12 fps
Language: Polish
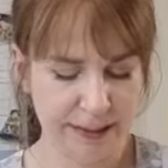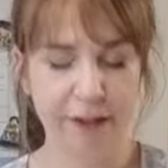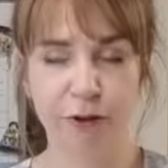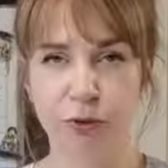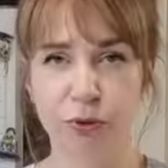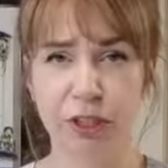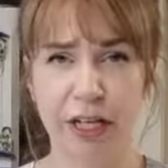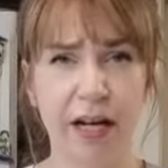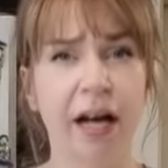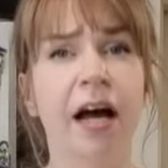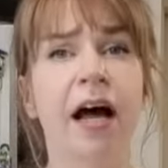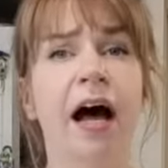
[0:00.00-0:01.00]
pasta
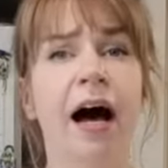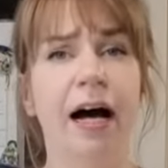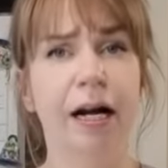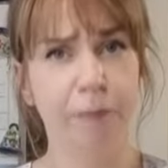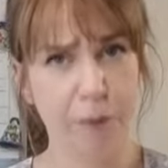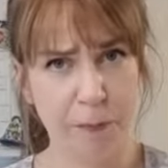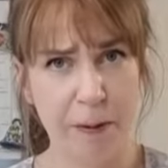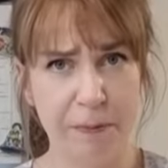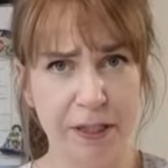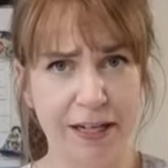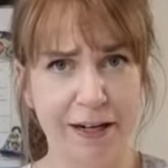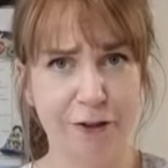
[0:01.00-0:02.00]
gochujang albo
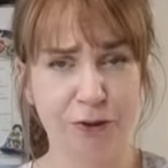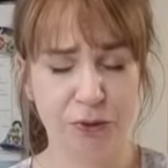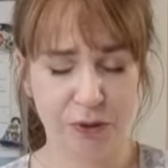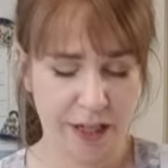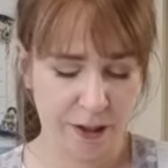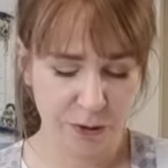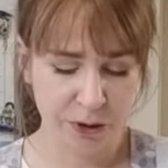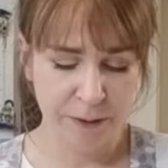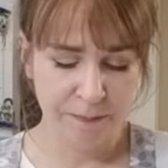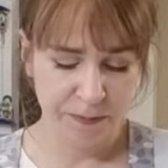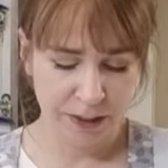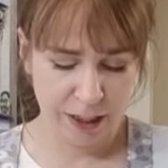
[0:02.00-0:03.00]
papryka gochugaru.
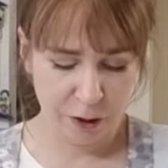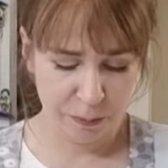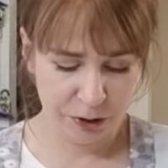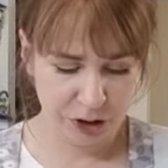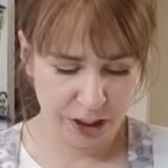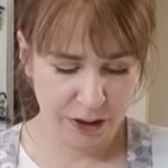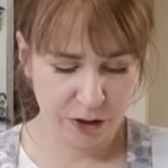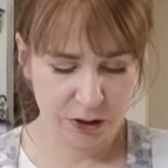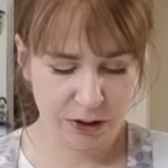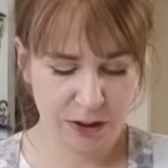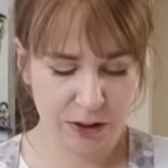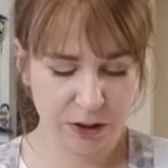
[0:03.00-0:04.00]
Ja robię dzisiaj
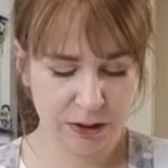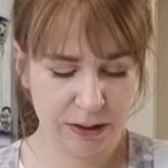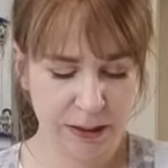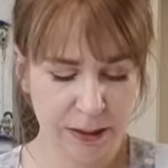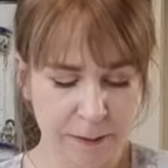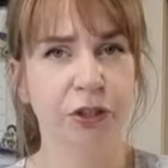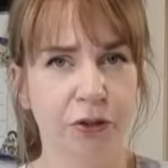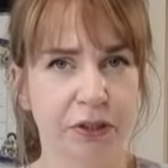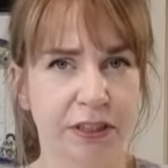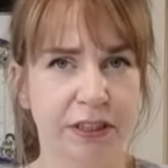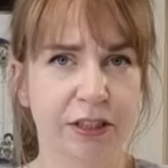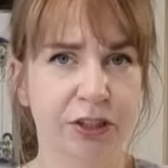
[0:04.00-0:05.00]
nieostry sos, czy
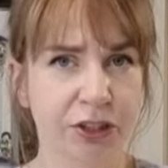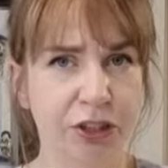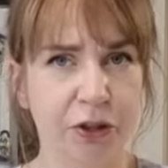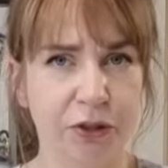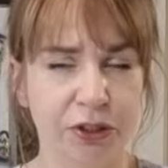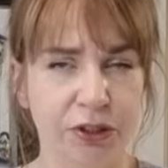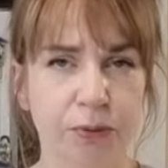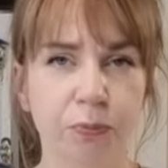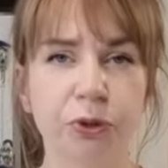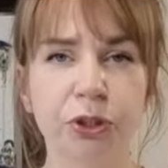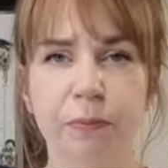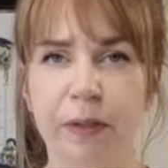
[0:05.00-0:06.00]
ostry, czy nieostry,
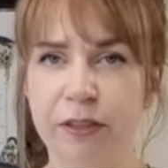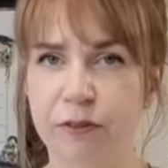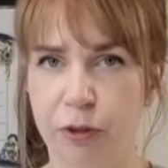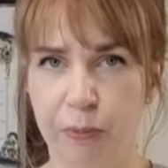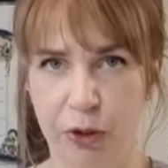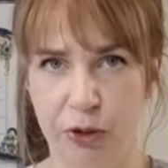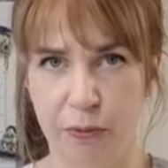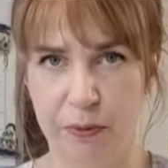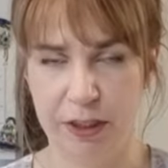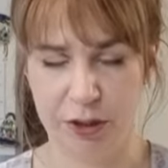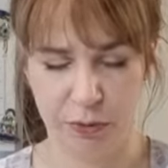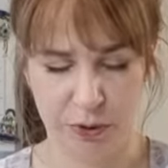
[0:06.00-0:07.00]
musi mieć w sobie
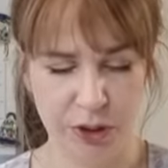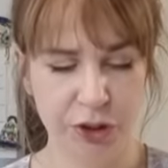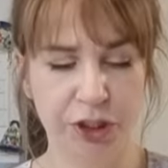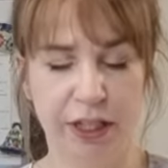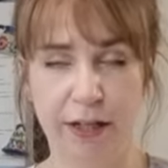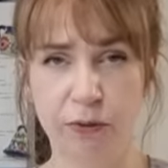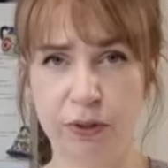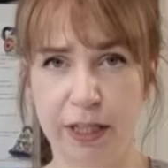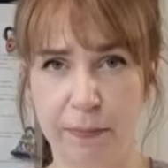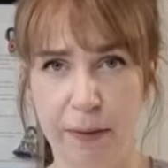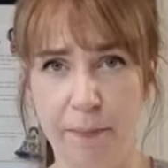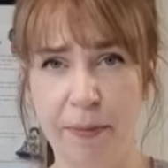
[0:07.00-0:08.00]
odrobinę słodyczy. Ja
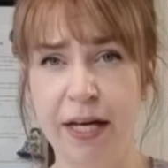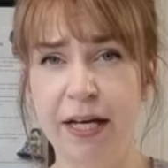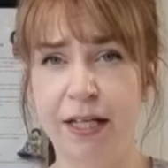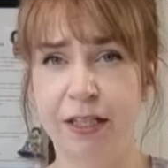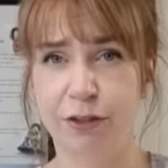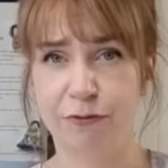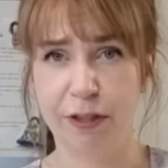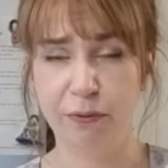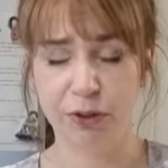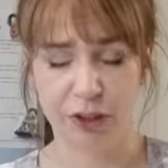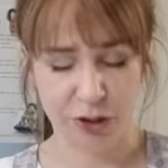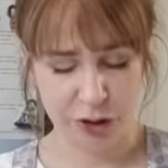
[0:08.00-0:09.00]
tutaj mam
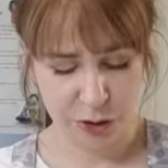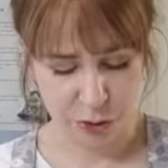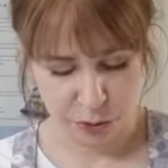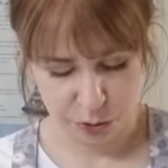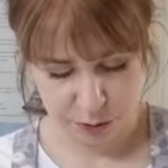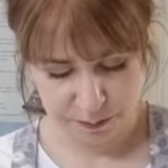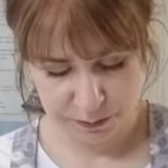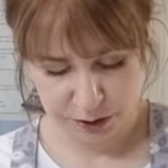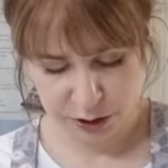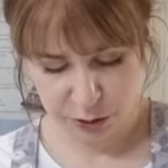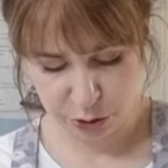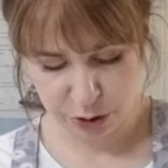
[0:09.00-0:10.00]
dwie łyżeczki cukru
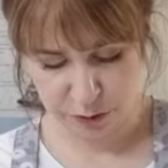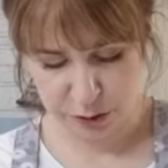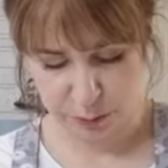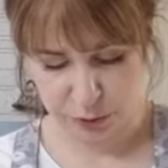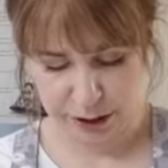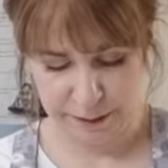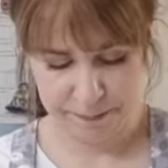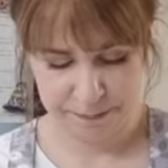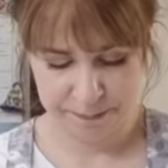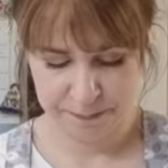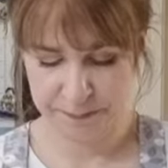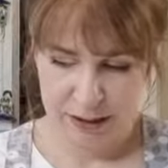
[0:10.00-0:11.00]
i już go wsypuję.
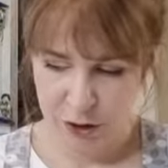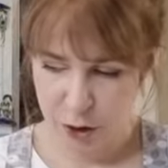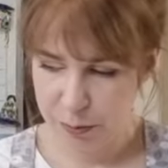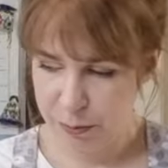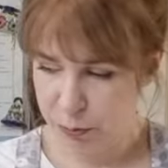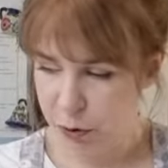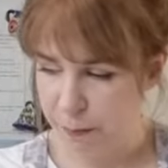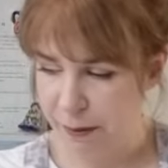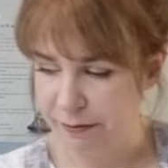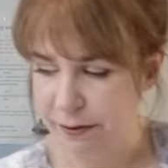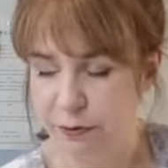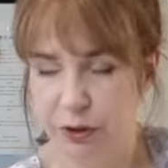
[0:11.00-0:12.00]
To by było
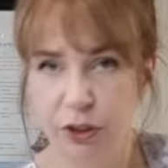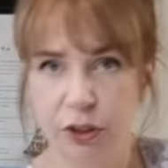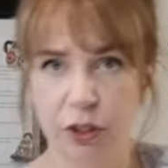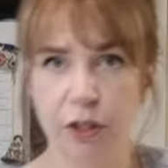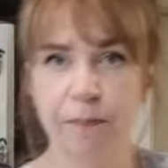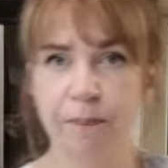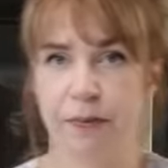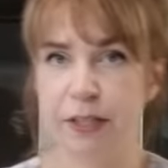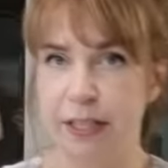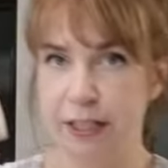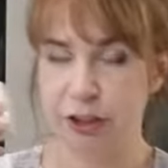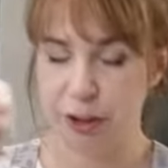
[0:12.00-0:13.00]
prawie wszystko.
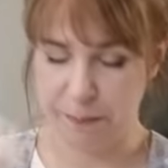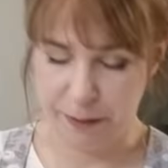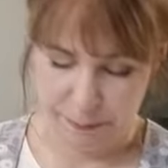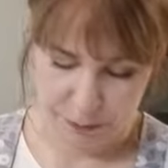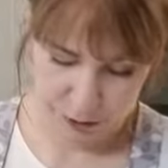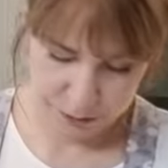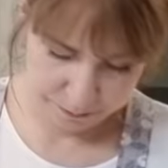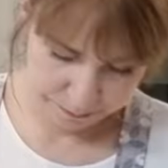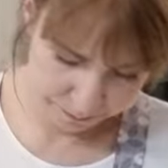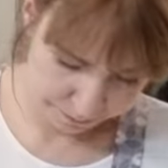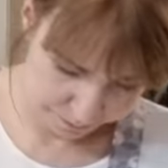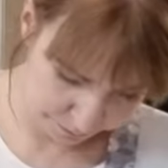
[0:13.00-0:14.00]
Jeszcze pieprz.